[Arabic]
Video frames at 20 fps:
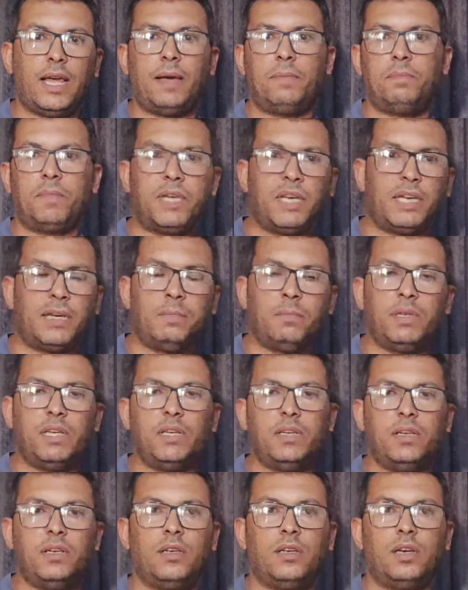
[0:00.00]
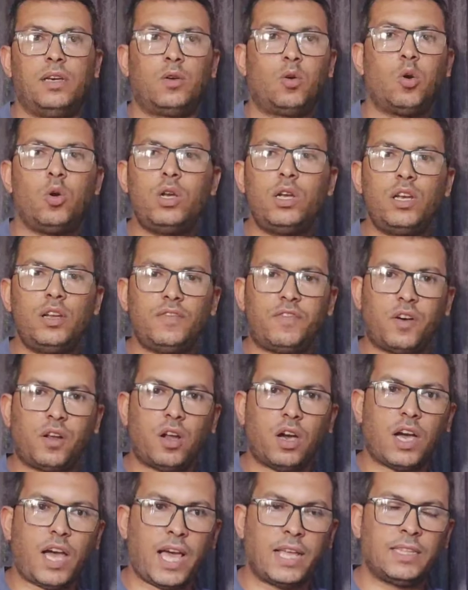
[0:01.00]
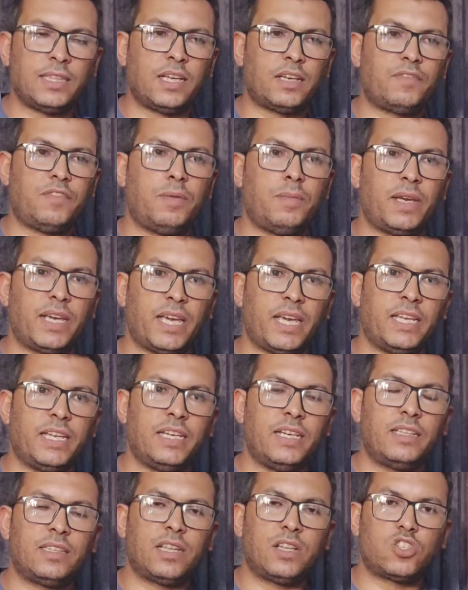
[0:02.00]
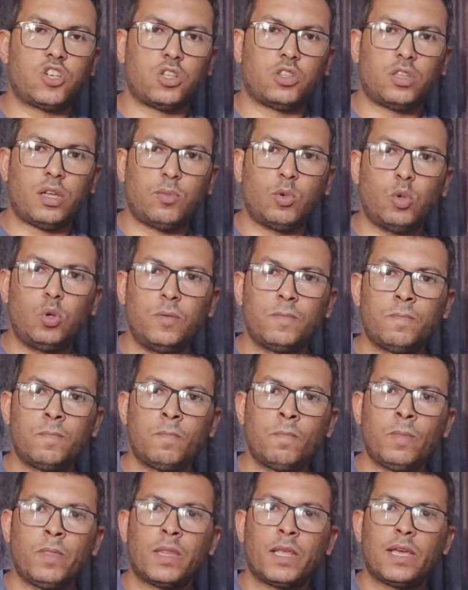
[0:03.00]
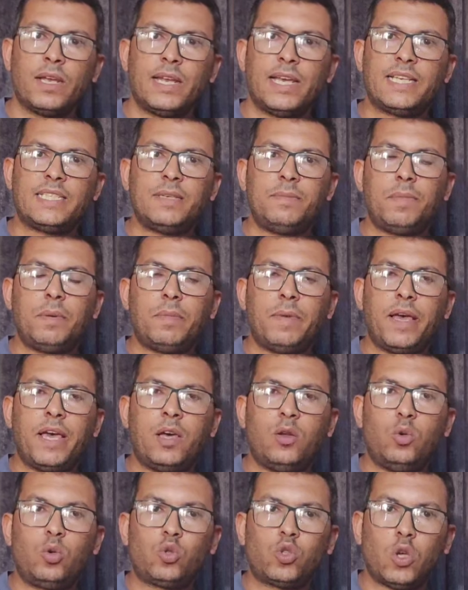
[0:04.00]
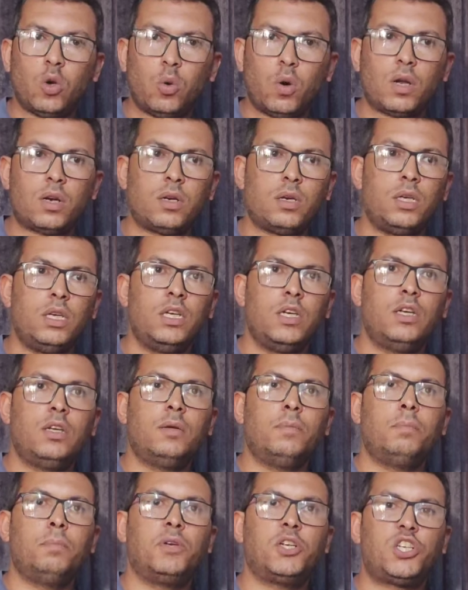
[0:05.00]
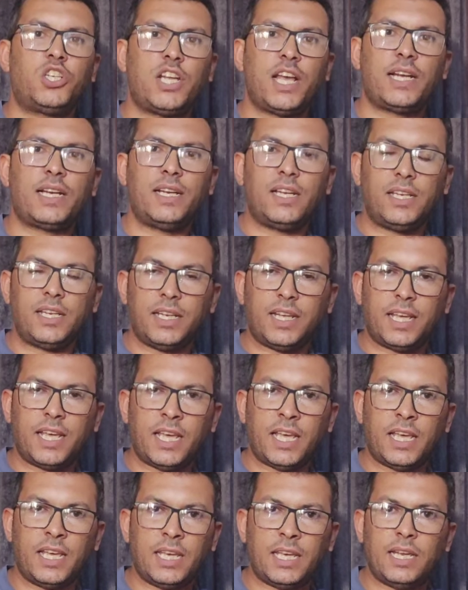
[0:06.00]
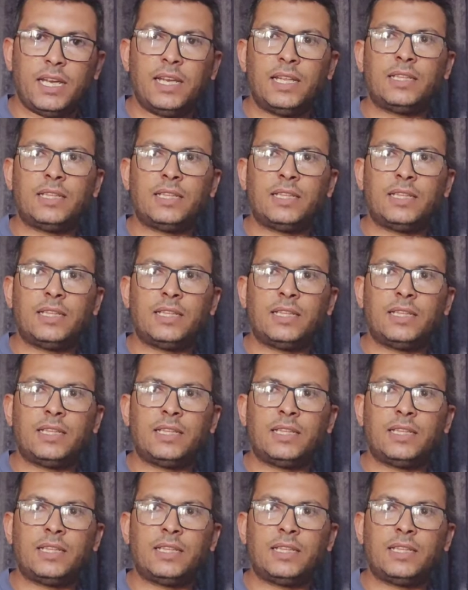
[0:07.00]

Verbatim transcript: للحمام لكل فراغ عندك في المكان اللي انت هتشطبه لازم يبقى له صور بالشكل النهائي